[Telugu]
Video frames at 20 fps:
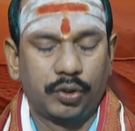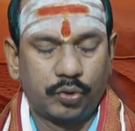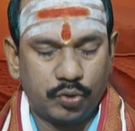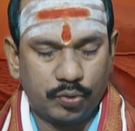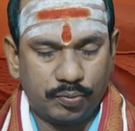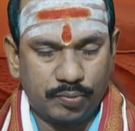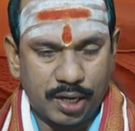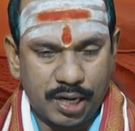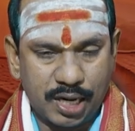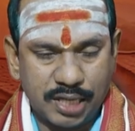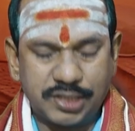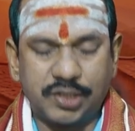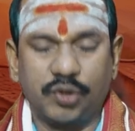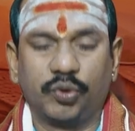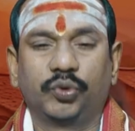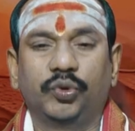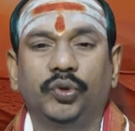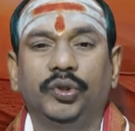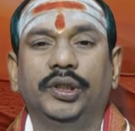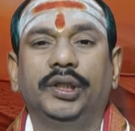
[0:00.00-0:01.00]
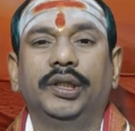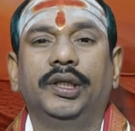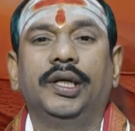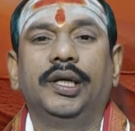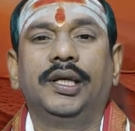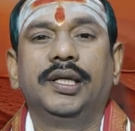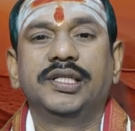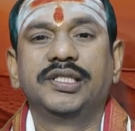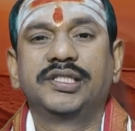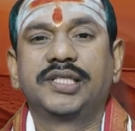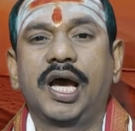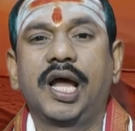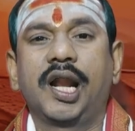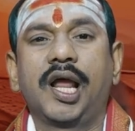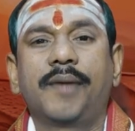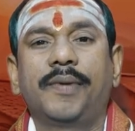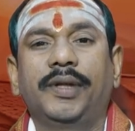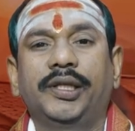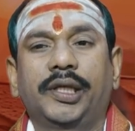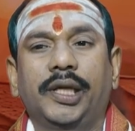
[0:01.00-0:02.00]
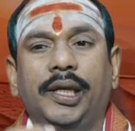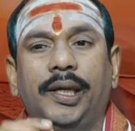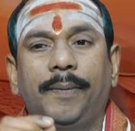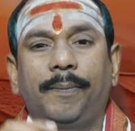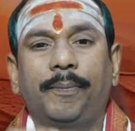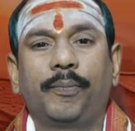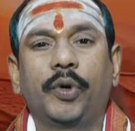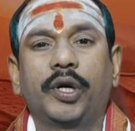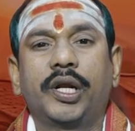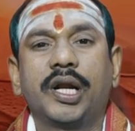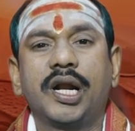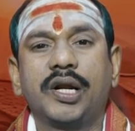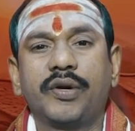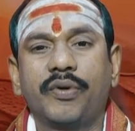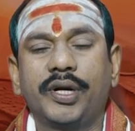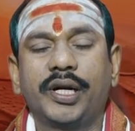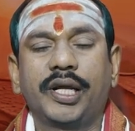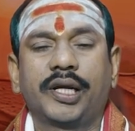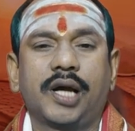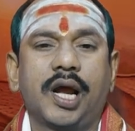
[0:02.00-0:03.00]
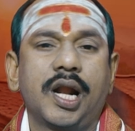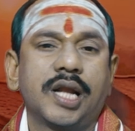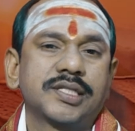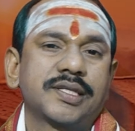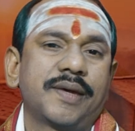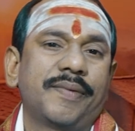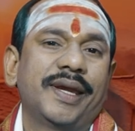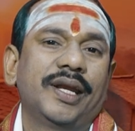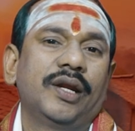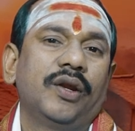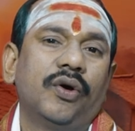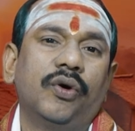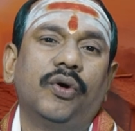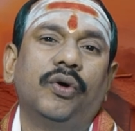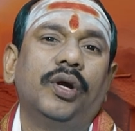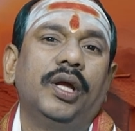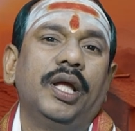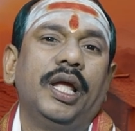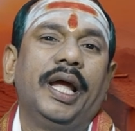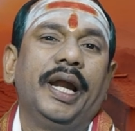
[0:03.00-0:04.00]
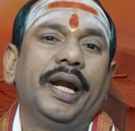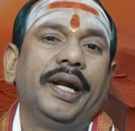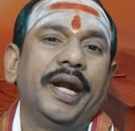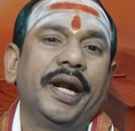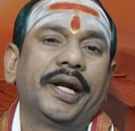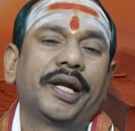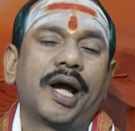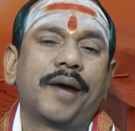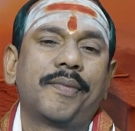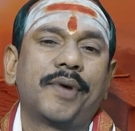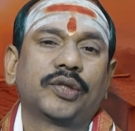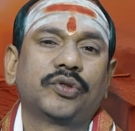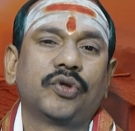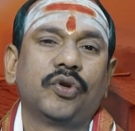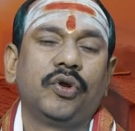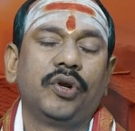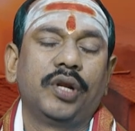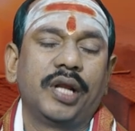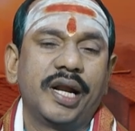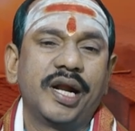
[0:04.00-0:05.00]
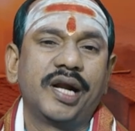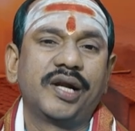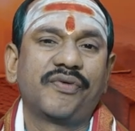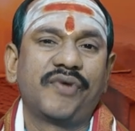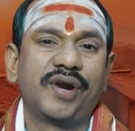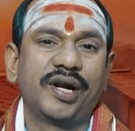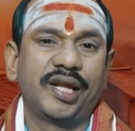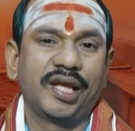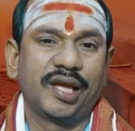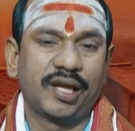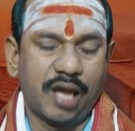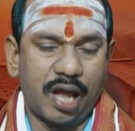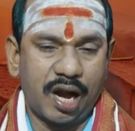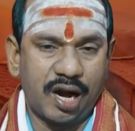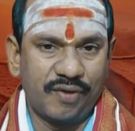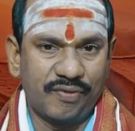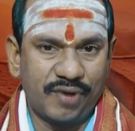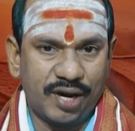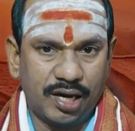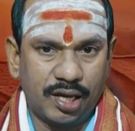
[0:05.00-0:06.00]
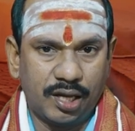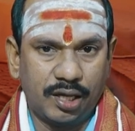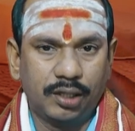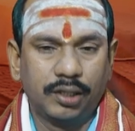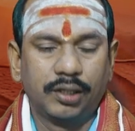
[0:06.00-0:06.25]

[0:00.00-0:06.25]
కుంభరాశి అవుతుంది చాలామందికి పుట్టినటువంటి కాల సమయంలో డేటా బర్త్లో లేనటువంటి కారణం వలన